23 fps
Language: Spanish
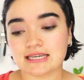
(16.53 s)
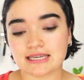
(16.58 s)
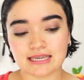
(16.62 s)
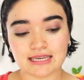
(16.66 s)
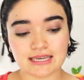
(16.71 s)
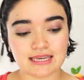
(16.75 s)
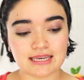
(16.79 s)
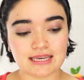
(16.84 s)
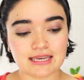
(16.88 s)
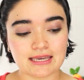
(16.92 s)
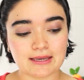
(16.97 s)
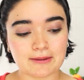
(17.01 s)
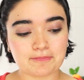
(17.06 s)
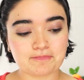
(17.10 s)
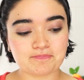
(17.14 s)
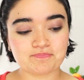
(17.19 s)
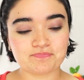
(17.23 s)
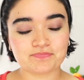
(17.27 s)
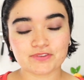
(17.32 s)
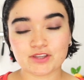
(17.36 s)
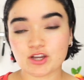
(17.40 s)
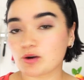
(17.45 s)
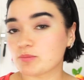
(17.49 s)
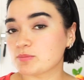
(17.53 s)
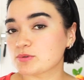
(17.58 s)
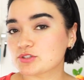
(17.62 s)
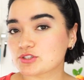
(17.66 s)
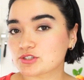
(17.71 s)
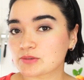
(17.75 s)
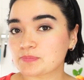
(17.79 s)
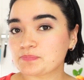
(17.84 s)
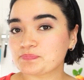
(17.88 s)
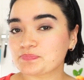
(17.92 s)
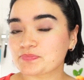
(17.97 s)
em, cómo
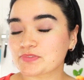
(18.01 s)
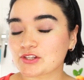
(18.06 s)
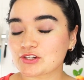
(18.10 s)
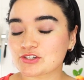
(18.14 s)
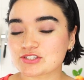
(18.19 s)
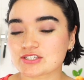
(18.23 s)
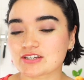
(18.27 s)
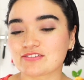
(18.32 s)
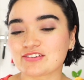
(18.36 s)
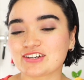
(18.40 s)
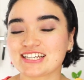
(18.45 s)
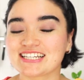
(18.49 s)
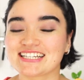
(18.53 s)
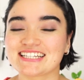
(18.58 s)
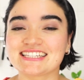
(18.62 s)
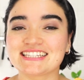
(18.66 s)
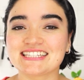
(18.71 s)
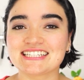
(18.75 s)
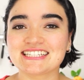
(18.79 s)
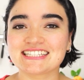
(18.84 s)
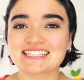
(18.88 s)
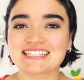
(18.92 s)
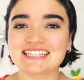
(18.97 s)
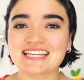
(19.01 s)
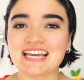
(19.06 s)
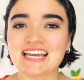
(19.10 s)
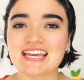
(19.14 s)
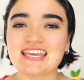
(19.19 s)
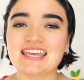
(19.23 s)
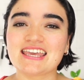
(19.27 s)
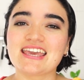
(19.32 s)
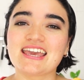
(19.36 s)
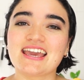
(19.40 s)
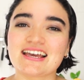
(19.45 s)
son, los sabores que tiene
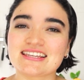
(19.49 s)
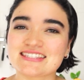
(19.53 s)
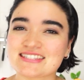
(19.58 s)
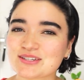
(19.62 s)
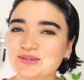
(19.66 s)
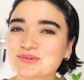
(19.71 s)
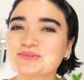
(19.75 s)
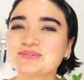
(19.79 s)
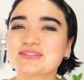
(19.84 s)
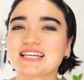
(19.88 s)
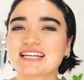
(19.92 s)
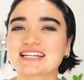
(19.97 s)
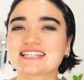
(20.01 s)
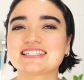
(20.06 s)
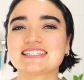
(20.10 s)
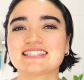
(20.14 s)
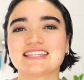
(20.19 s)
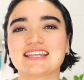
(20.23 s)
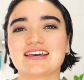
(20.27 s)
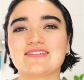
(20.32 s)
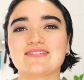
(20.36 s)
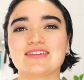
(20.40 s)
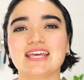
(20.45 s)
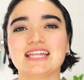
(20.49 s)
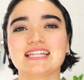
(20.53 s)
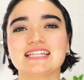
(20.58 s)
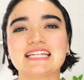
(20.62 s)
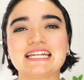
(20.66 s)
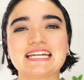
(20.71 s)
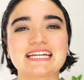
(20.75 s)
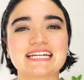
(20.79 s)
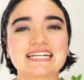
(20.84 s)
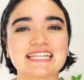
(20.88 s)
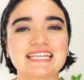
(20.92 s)
y hacer una receta
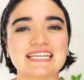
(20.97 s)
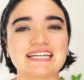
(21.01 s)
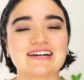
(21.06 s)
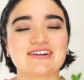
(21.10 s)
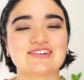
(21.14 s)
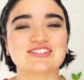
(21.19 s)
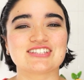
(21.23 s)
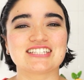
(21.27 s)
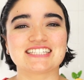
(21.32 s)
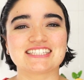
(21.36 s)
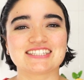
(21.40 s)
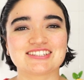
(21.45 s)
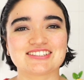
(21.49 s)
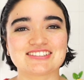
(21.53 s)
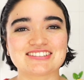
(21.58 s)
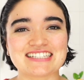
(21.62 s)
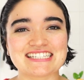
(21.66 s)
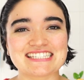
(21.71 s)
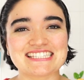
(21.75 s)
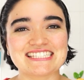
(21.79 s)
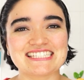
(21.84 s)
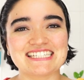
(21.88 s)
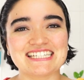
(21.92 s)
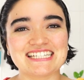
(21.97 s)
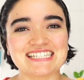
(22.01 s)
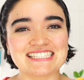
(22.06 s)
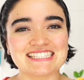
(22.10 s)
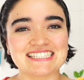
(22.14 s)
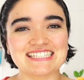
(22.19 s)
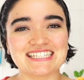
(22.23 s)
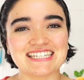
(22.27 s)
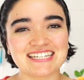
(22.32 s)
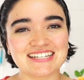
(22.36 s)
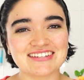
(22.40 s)
bien rica con esto. Así
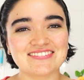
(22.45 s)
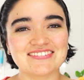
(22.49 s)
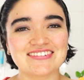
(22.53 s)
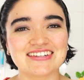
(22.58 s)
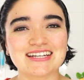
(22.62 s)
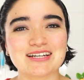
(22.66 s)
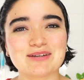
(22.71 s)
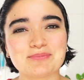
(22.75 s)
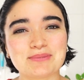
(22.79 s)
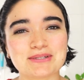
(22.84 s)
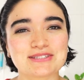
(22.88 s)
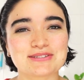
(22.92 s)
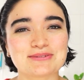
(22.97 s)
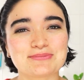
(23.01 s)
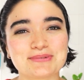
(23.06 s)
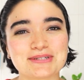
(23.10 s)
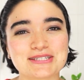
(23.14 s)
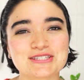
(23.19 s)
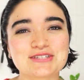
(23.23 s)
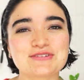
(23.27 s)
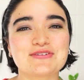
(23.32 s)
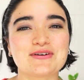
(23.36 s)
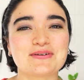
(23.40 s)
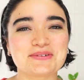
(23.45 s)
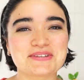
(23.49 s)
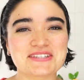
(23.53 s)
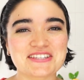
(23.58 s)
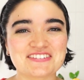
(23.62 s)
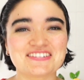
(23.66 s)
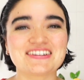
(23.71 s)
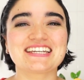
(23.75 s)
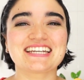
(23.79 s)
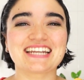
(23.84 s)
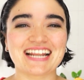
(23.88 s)
que si quieres ver el paso a paso,
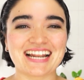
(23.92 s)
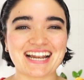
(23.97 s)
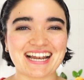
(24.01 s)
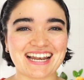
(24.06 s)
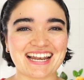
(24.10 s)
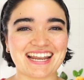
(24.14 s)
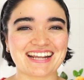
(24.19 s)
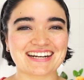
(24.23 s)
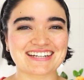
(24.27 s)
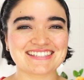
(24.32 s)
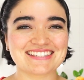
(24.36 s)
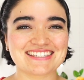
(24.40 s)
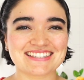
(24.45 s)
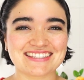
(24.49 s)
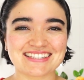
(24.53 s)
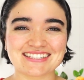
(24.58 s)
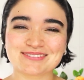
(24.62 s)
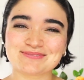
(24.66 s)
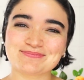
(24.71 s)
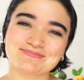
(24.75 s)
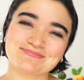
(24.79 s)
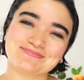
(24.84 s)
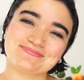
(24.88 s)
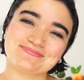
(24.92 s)
vamos a ver la receta.